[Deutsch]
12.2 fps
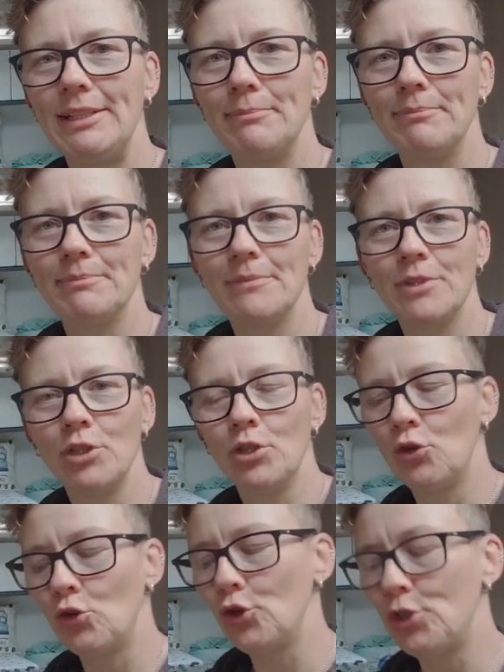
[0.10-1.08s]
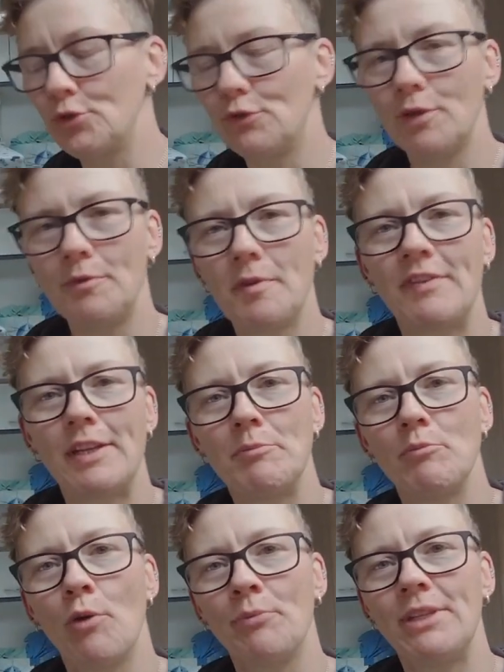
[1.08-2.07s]
Lieben. Heute wollen wir wieder
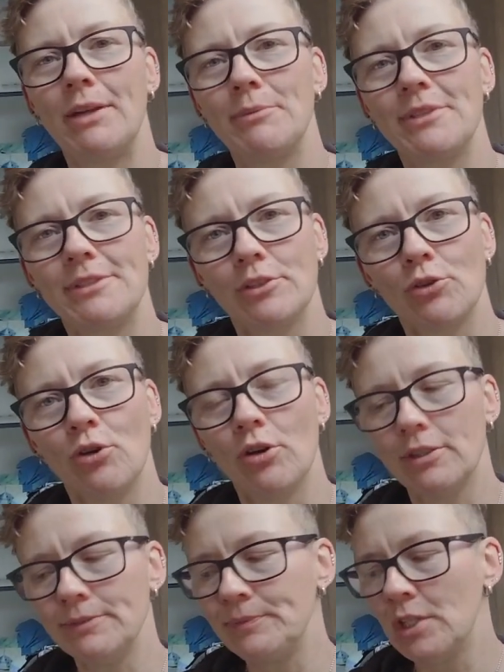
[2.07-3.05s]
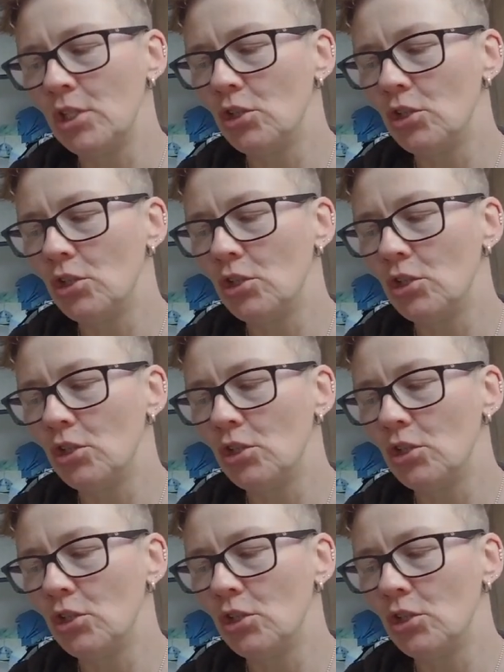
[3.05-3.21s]
mit Omnia ein bisschen kochen.